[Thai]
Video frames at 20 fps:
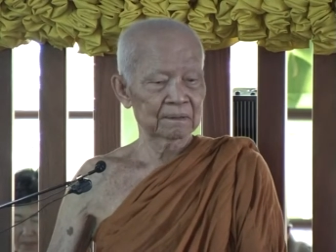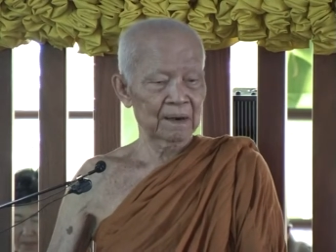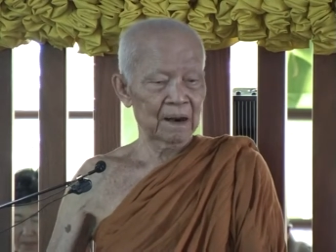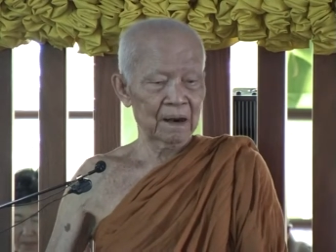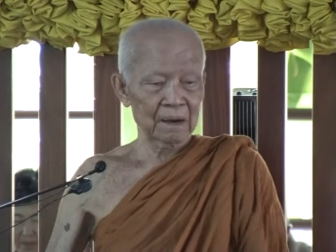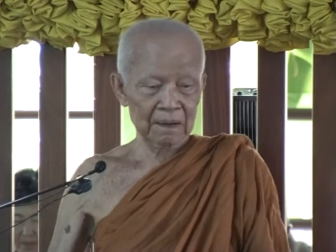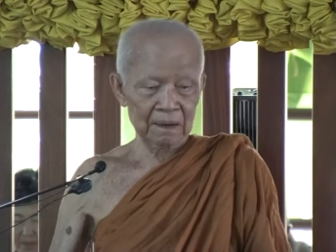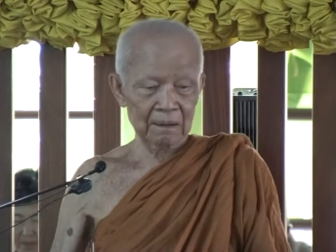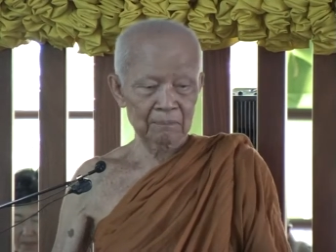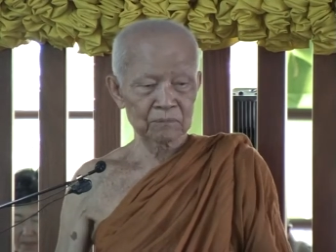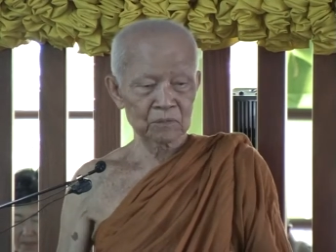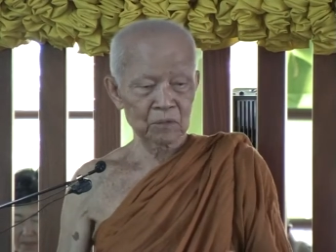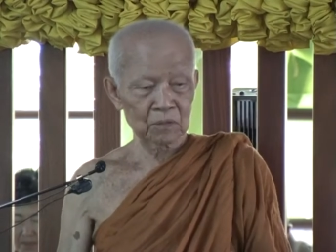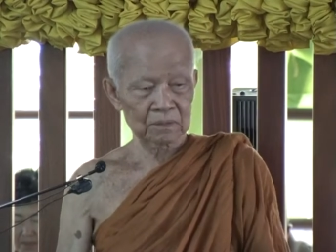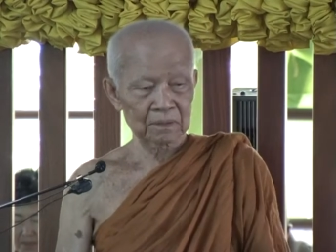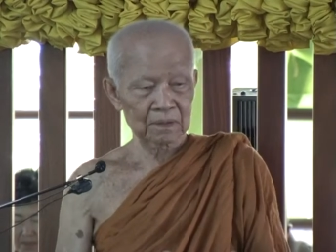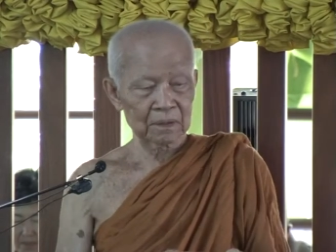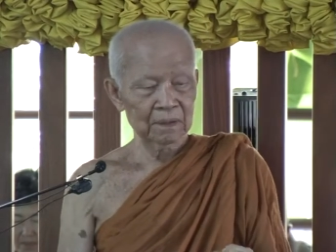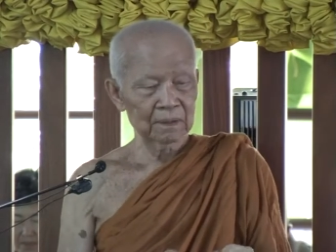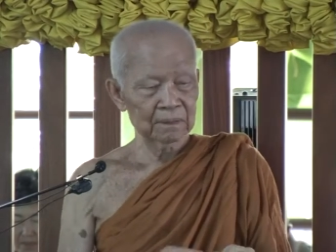ทั้งกำหนด
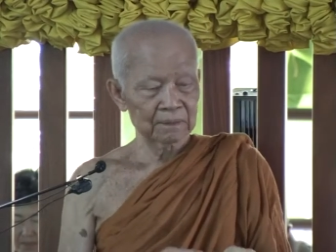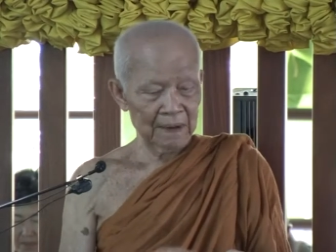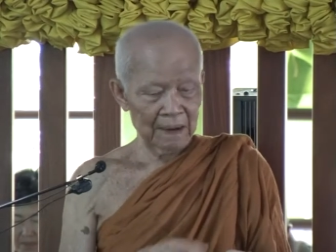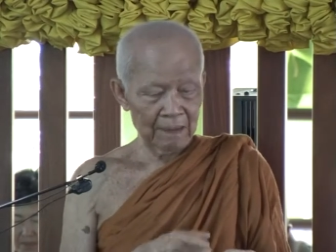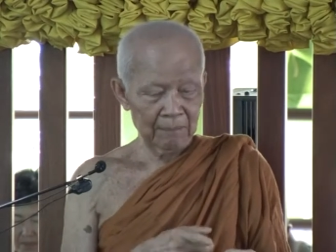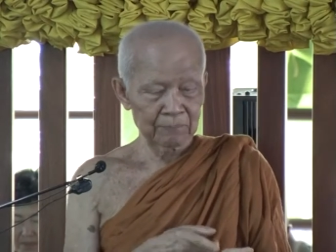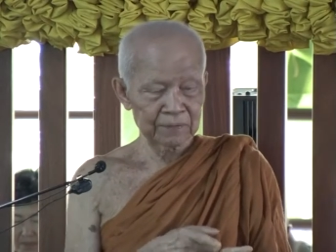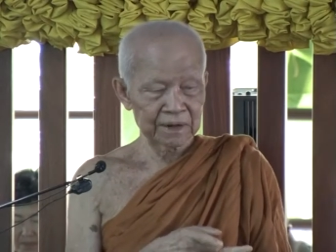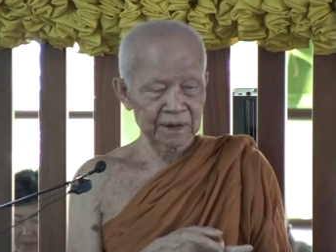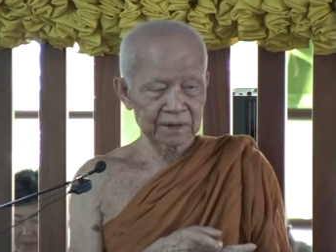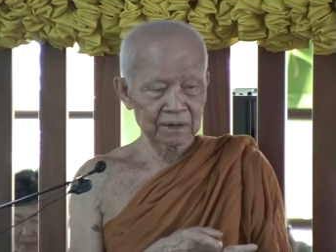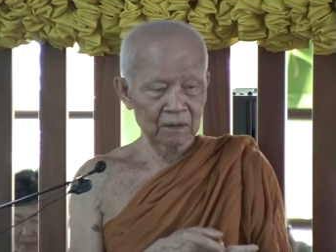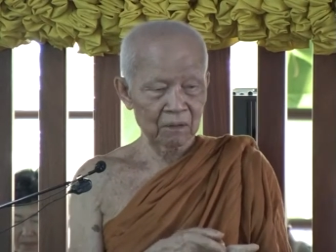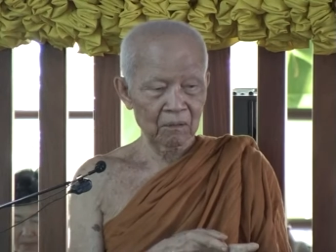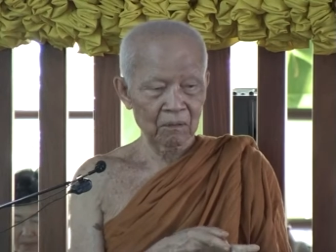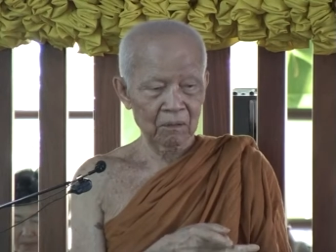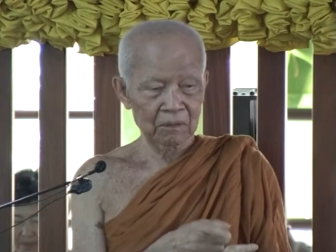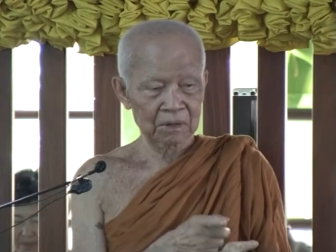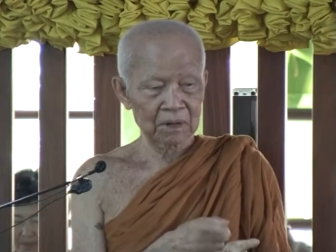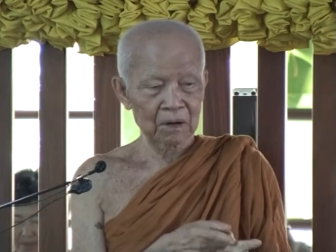ทำที่จะ
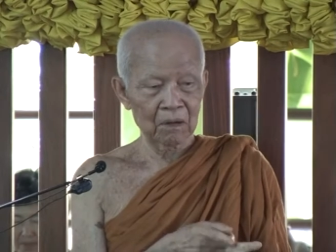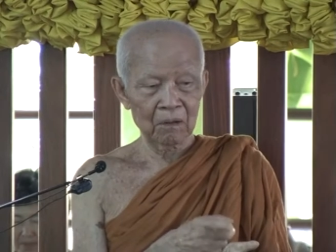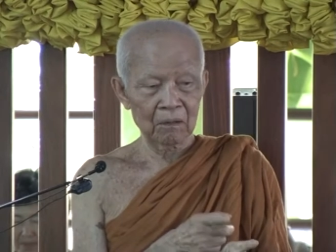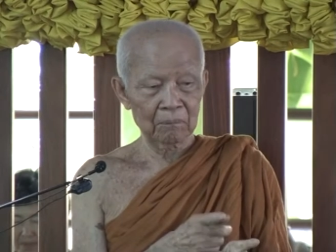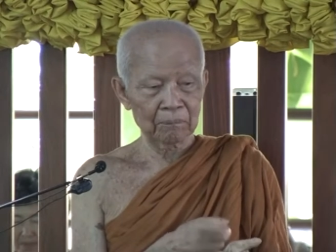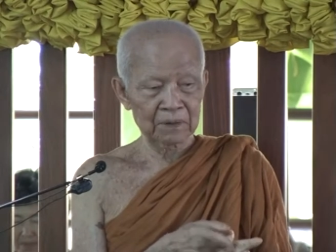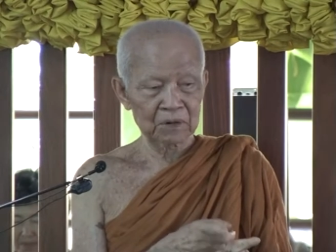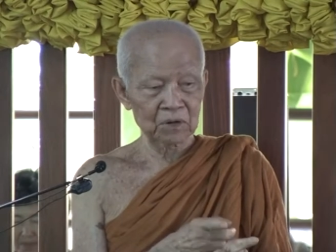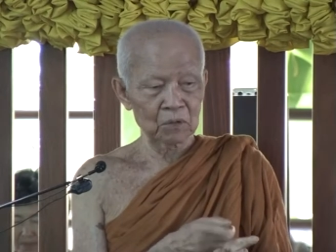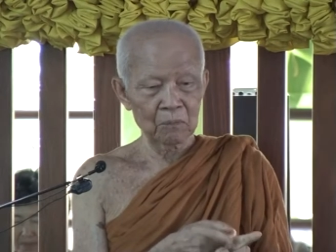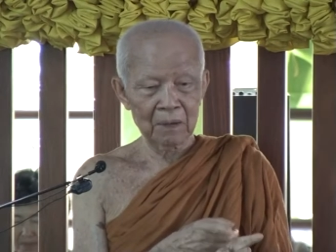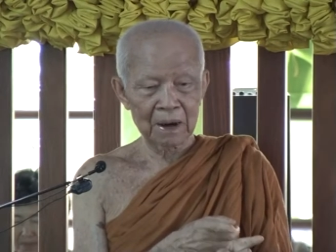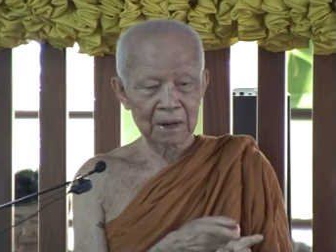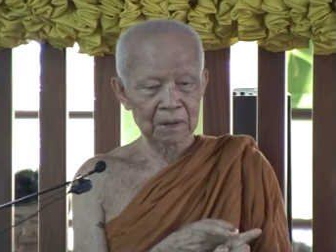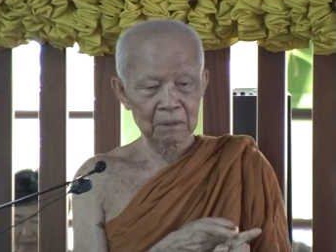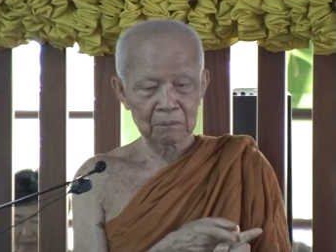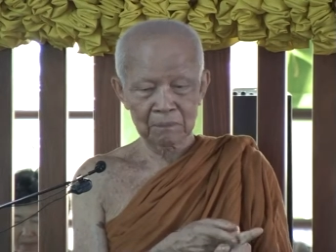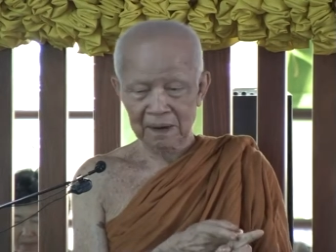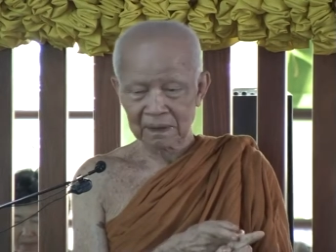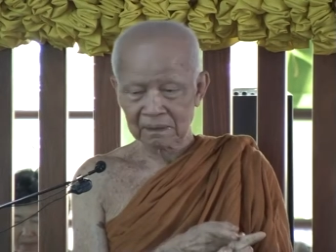ออกจะออกปัจจุบัน
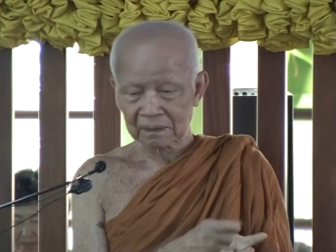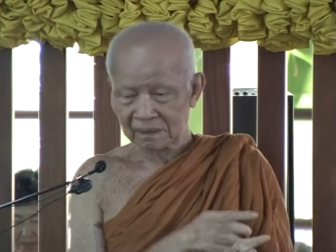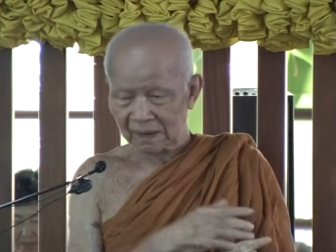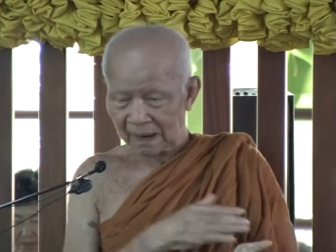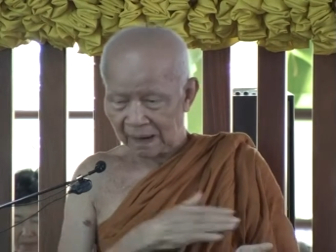ปัจจุบัน